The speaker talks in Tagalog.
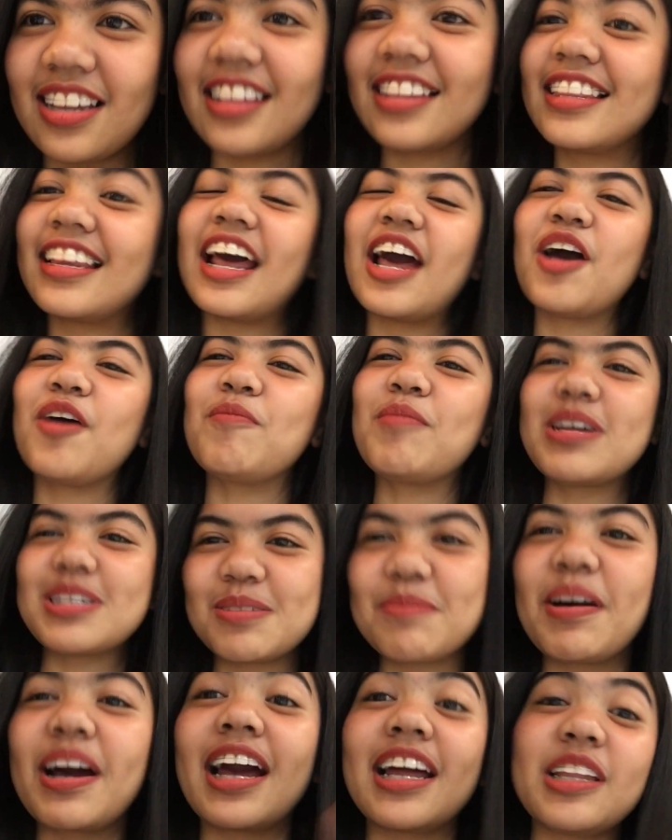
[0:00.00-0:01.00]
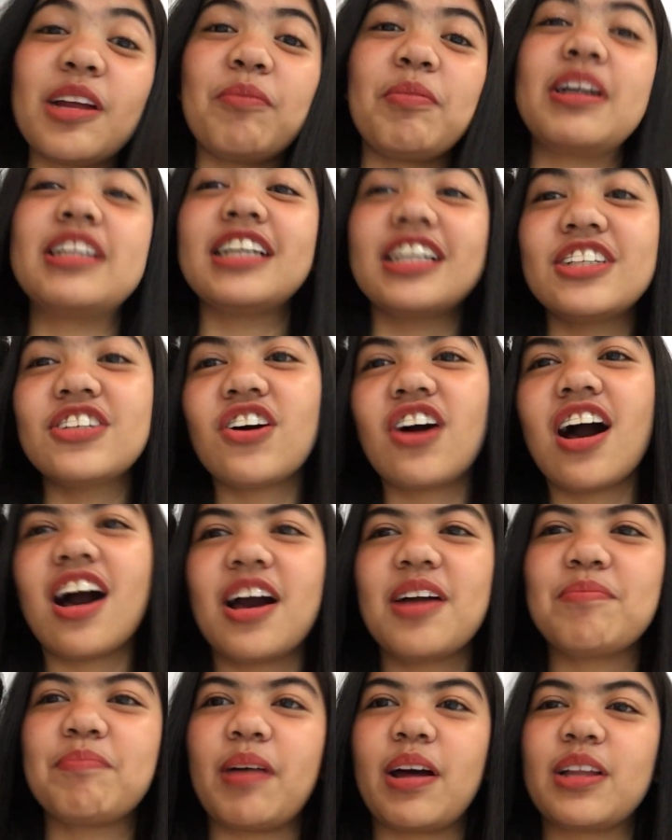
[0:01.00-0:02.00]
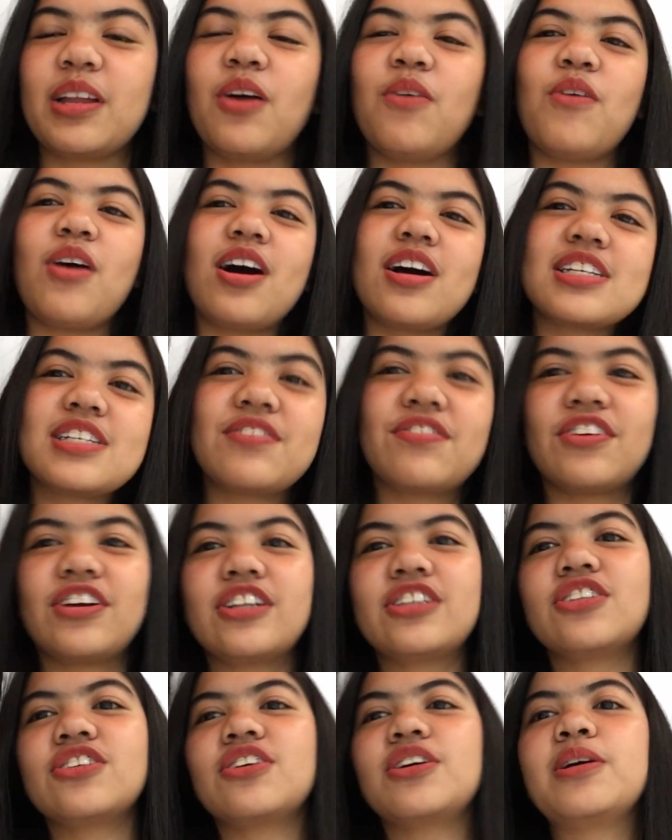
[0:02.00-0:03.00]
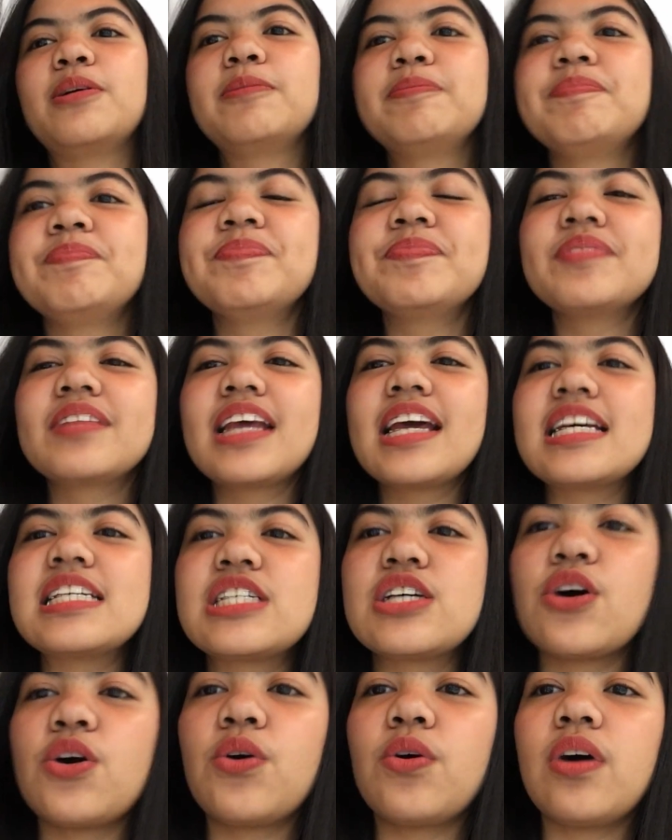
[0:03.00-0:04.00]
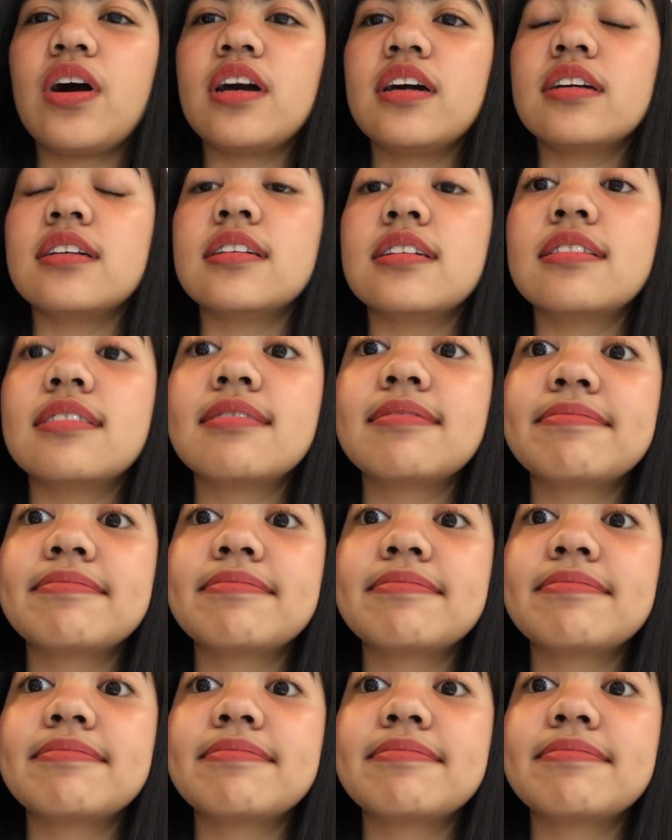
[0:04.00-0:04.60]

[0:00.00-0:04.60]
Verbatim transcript: Hindi, mas maganda pa dyan yung akin pag na-wax for sure. So, ayun.